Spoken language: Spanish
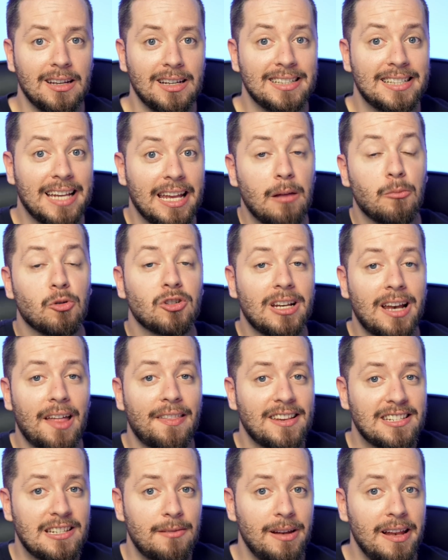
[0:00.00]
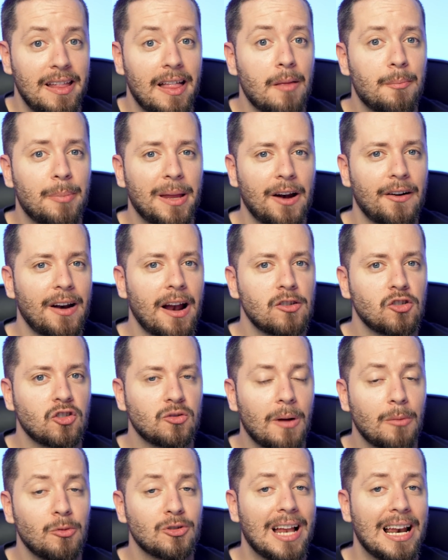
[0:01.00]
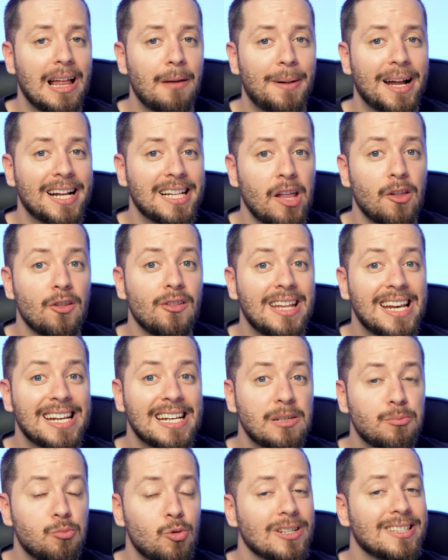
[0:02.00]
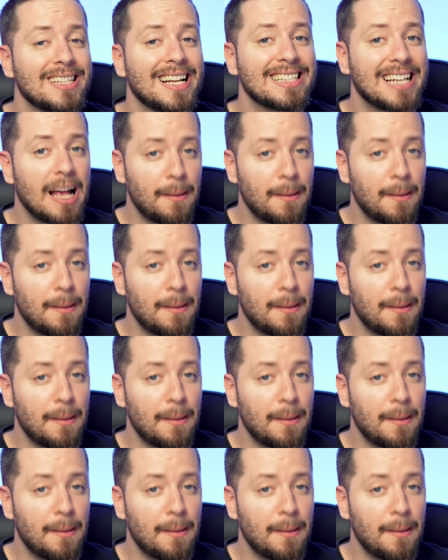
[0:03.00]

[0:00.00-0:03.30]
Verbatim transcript: Seguimos en accesibilidad, pero ahora nos vamos al apartado de respuestas